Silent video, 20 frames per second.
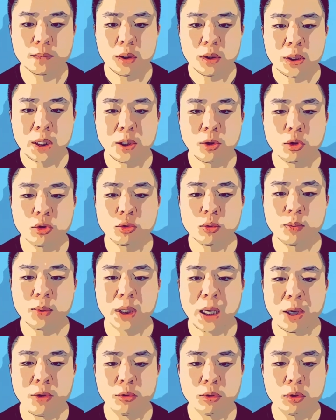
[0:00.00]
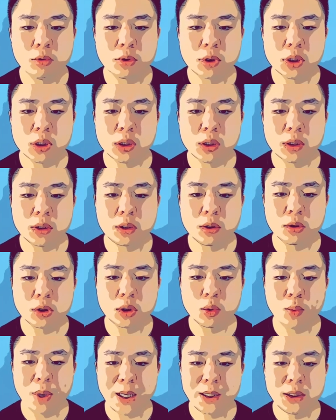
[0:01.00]
大多数波兰语动词都是
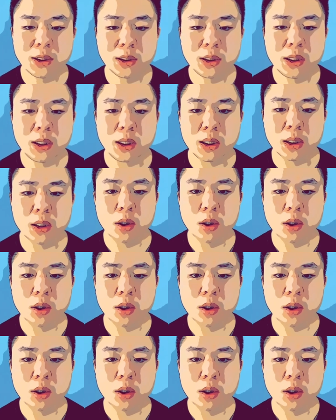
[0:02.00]
完成体